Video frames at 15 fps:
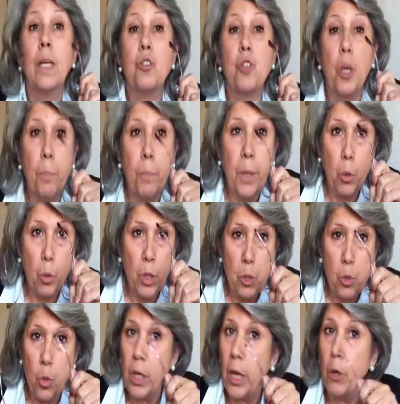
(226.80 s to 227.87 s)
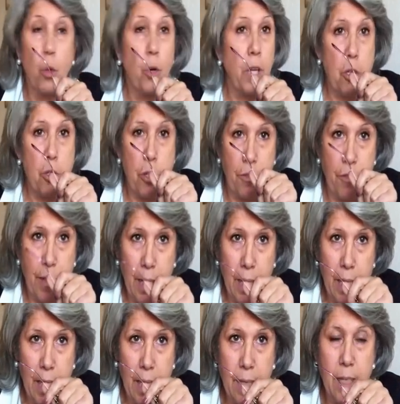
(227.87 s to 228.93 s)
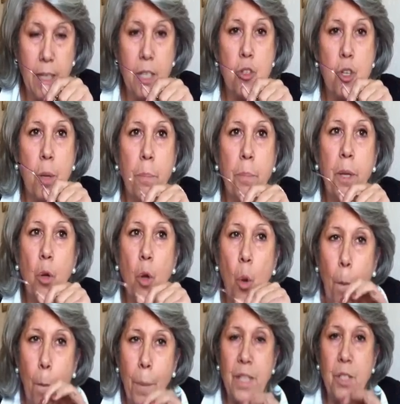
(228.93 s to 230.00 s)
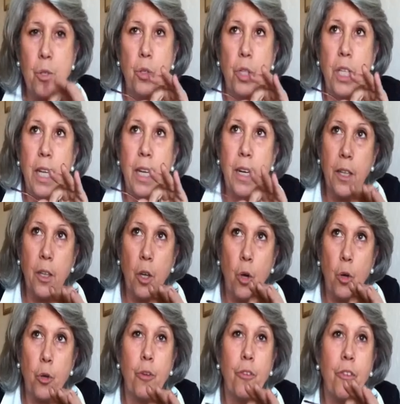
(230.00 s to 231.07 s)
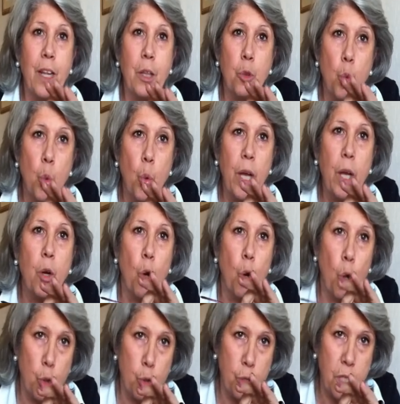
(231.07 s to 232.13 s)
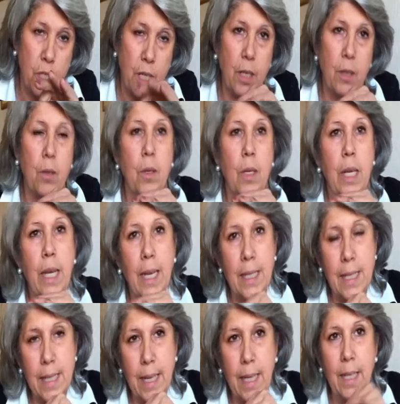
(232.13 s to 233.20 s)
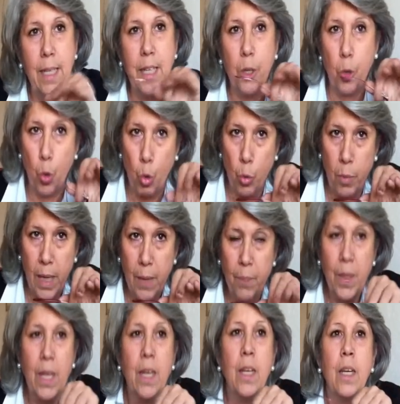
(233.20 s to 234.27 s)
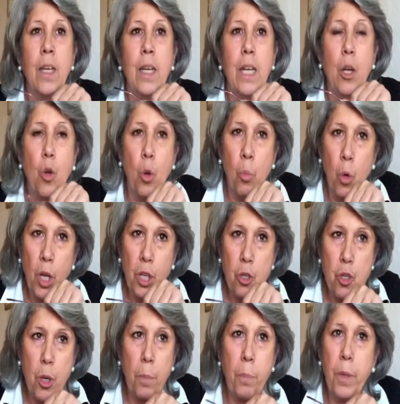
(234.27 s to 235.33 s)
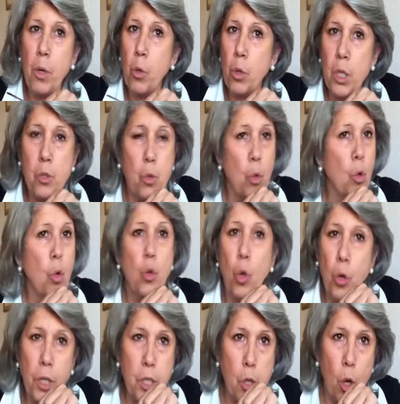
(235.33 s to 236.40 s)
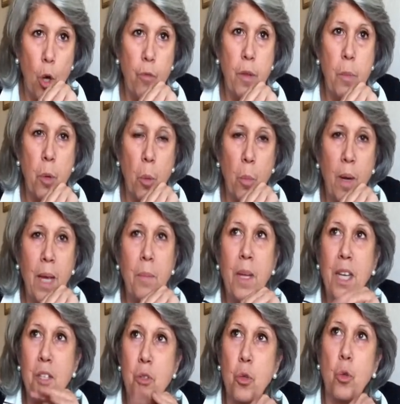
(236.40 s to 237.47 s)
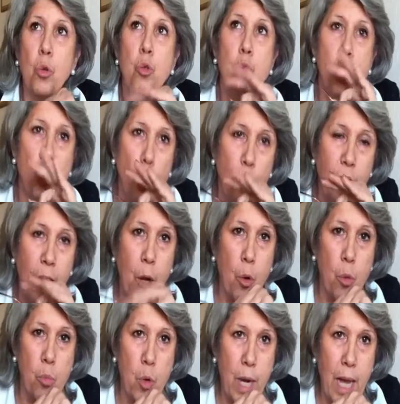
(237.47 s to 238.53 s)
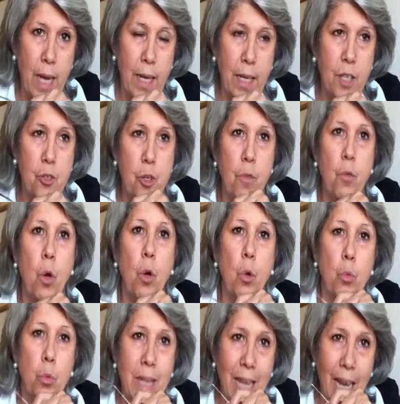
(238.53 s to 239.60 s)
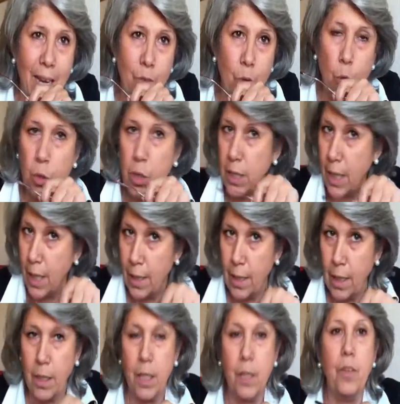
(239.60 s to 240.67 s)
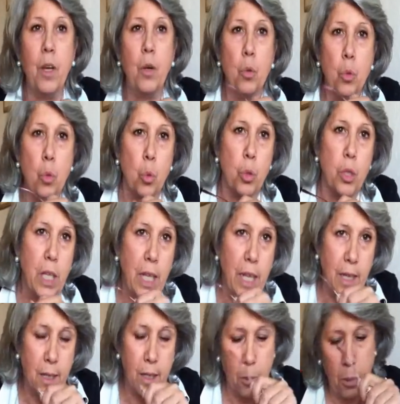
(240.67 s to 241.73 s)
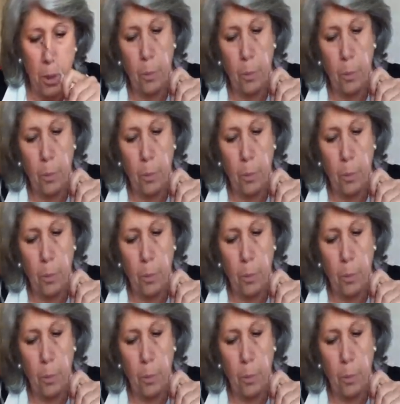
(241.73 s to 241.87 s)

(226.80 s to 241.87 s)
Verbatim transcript: Ciampino da sola non riesce a fare niente, Ciampino è un pezzo di territorio fra due colossi, i Castelli e Roma, il comune di Ciampino da solo non risolve i problemi che sono sovracomunali, ci vuole un tavolo di trattative con tutti gli enti